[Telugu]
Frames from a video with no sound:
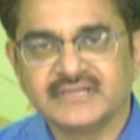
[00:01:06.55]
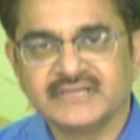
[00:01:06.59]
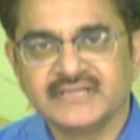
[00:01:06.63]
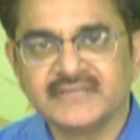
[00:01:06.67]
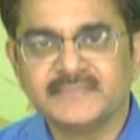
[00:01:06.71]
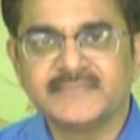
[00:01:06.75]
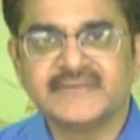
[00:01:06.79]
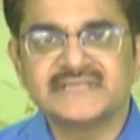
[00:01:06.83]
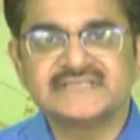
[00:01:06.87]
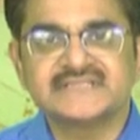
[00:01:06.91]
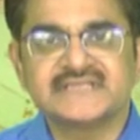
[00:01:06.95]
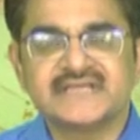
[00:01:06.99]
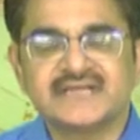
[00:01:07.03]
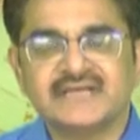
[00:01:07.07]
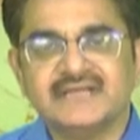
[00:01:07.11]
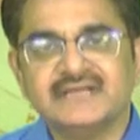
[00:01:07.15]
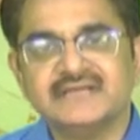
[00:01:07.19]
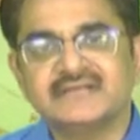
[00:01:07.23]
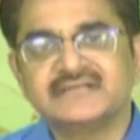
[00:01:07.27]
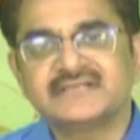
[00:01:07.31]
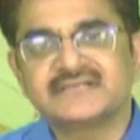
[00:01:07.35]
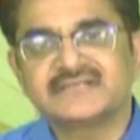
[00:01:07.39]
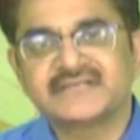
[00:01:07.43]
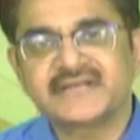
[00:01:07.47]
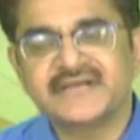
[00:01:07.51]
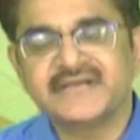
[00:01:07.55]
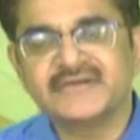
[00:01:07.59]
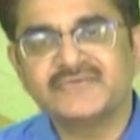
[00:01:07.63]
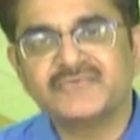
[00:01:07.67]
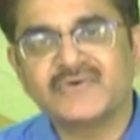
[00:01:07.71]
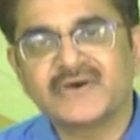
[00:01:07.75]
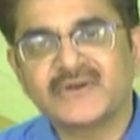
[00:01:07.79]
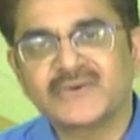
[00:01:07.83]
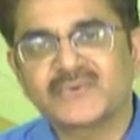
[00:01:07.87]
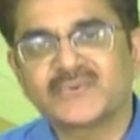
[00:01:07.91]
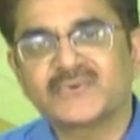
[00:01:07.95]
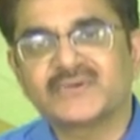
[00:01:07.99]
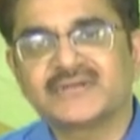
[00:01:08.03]
ఈ మధ్య ట్రేడ్
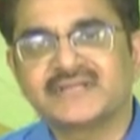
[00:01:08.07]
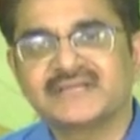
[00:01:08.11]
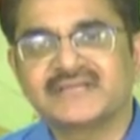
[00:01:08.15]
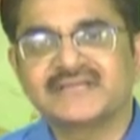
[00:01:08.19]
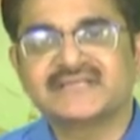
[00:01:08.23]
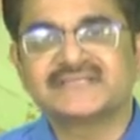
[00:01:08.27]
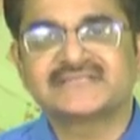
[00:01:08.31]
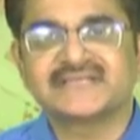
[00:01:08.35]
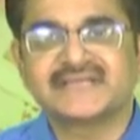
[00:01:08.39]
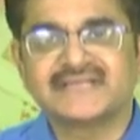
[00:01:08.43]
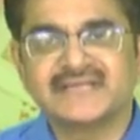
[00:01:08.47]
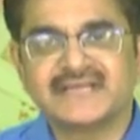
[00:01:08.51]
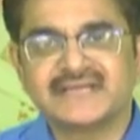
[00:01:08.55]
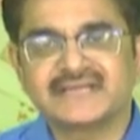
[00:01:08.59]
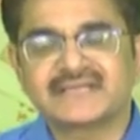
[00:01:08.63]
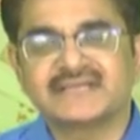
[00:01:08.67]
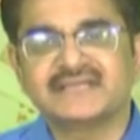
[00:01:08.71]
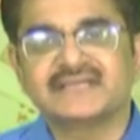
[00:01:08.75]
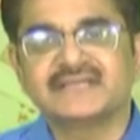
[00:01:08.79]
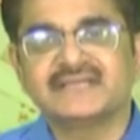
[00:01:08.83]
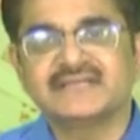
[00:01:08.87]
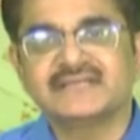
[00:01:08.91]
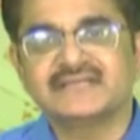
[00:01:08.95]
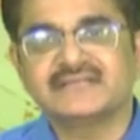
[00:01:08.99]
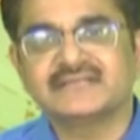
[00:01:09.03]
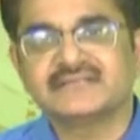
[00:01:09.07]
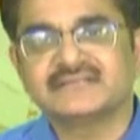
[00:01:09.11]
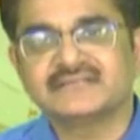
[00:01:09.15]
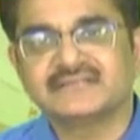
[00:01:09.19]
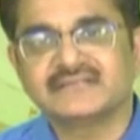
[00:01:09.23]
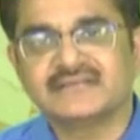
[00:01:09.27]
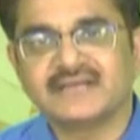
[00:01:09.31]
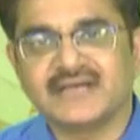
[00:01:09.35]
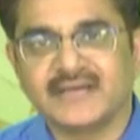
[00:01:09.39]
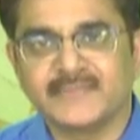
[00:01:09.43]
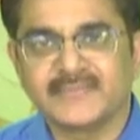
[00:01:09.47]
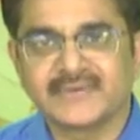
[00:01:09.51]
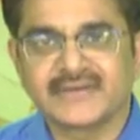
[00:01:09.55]
వార్ ఒకటి చైనాకి
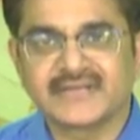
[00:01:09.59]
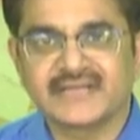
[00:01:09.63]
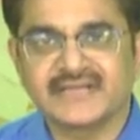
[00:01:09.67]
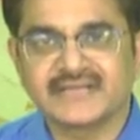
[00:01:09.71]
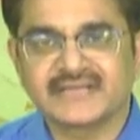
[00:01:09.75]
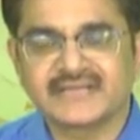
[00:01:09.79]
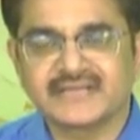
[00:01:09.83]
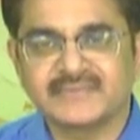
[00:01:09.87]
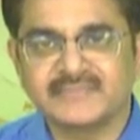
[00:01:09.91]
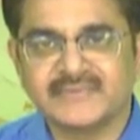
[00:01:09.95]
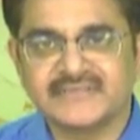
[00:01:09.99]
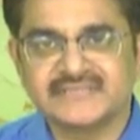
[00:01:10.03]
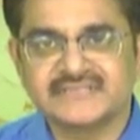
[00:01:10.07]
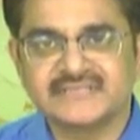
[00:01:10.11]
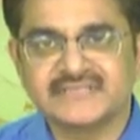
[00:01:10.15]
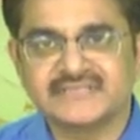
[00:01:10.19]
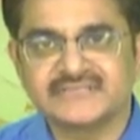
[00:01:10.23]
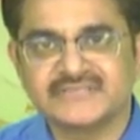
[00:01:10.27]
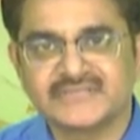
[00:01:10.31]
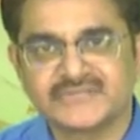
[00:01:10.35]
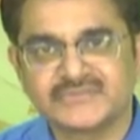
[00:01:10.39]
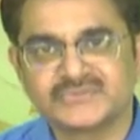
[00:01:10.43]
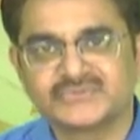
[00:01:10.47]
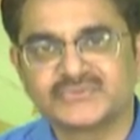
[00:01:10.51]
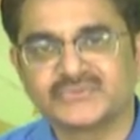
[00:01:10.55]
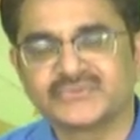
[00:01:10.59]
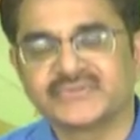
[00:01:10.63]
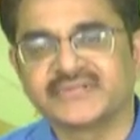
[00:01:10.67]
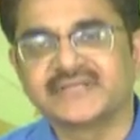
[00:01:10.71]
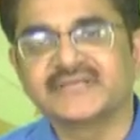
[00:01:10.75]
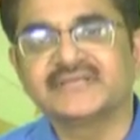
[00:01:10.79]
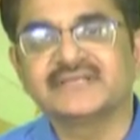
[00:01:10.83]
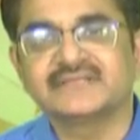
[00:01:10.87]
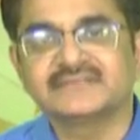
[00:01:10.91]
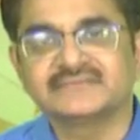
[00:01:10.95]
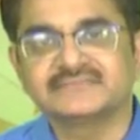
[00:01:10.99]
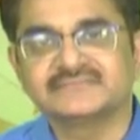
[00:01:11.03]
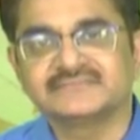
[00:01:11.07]
అమెరికాకి మధ్య జరుగుతుంది
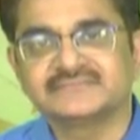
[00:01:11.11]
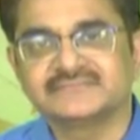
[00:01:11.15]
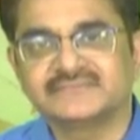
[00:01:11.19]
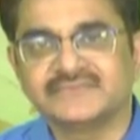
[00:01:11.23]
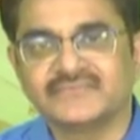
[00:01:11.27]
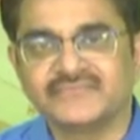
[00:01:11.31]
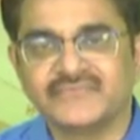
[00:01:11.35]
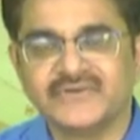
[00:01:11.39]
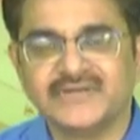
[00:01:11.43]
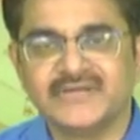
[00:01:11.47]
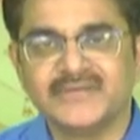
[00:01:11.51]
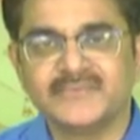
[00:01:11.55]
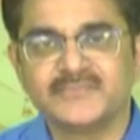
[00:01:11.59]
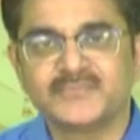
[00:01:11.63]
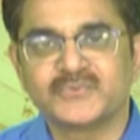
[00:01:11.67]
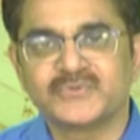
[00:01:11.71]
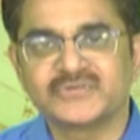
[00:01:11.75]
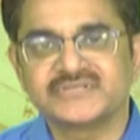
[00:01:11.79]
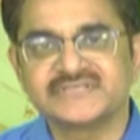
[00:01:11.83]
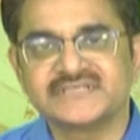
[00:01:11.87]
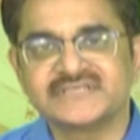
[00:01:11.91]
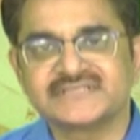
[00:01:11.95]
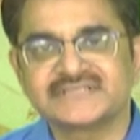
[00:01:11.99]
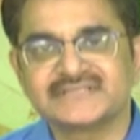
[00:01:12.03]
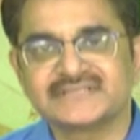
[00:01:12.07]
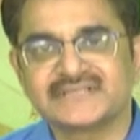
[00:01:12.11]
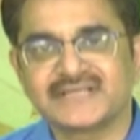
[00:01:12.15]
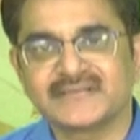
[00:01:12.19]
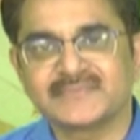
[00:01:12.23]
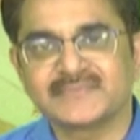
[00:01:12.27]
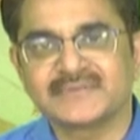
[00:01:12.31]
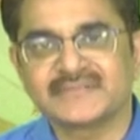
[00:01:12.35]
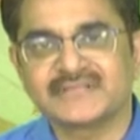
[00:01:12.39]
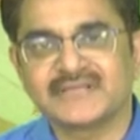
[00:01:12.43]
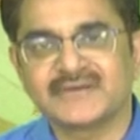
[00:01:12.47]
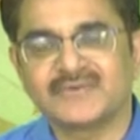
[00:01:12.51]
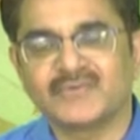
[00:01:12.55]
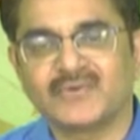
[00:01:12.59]
వీళ్ళు ఇంపోర్ట్ చేసిన దాని
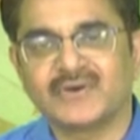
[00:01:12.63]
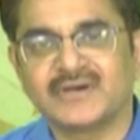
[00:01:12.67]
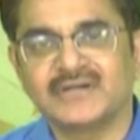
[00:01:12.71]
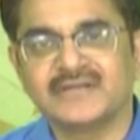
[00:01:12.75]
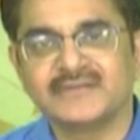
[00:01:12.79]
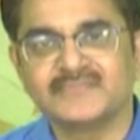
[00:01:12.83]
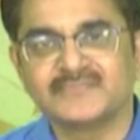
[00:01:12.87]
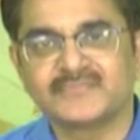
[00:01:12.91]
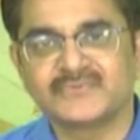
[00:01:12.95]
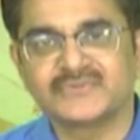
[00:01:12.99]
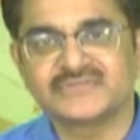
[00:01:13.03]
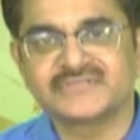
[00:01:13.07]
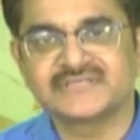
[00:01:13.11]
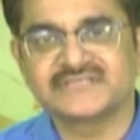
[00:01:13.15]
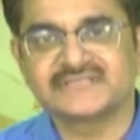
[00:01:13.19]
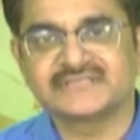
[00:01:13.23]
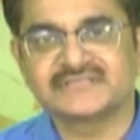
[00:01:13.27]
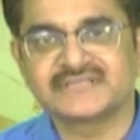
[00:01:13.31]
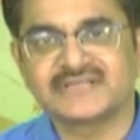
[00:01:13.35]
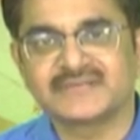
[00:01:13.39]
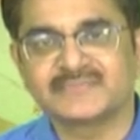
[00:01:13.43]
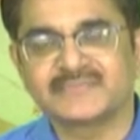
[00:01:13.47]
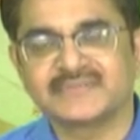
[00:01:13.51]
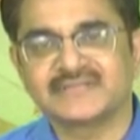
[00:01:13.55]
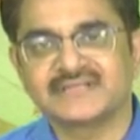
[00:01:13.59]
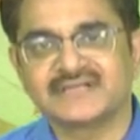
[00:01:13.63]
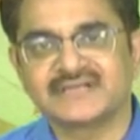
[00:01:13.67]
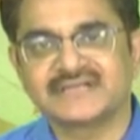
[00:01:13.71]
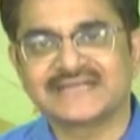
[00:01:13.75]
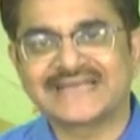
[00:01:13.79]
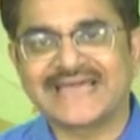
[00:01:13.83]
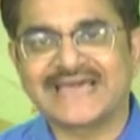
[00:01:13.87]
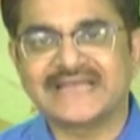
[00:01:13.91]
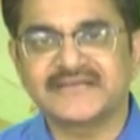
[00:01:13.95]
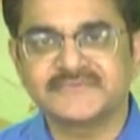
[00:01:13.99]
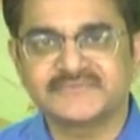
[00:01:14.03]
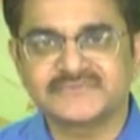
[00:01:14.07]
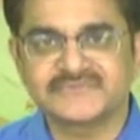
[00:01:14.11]
మీద వాళ్ళు ఇంపోర్ట్ చేసిన దాని మీద
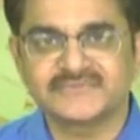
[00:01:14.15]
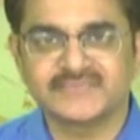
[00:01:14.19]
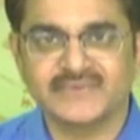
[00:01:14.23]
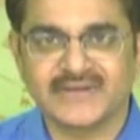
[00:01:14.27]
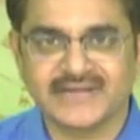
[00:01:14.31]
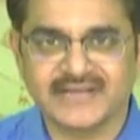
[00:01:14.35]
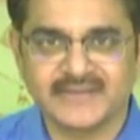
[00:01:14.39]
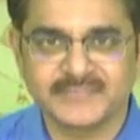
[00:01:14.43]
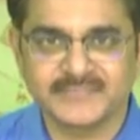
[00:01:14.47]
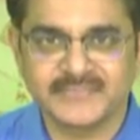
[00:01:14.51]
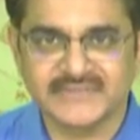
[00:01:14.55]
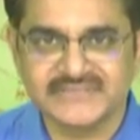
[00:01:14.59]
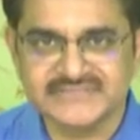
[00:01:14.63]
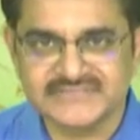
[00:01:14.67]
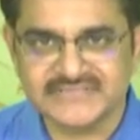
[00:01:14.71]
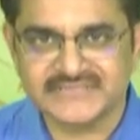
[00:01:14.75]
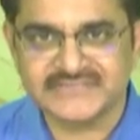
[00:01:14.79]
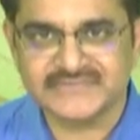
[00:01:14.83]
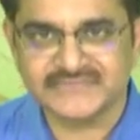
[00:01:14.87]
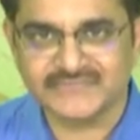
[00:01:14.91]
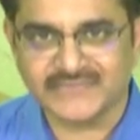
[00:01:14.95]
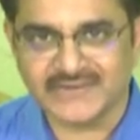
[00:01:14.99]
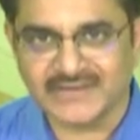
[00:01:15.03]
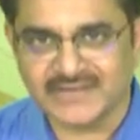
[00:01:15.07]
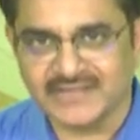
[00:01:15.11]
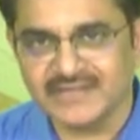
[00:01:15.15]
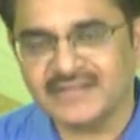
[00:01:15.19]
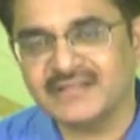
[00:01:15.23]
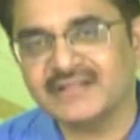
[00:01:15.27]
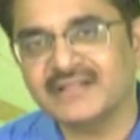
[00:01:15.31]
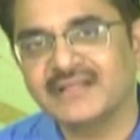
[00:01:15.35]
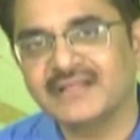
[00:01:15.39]
టారిఫ్స్ బాగా పెంచేయటం వల్ల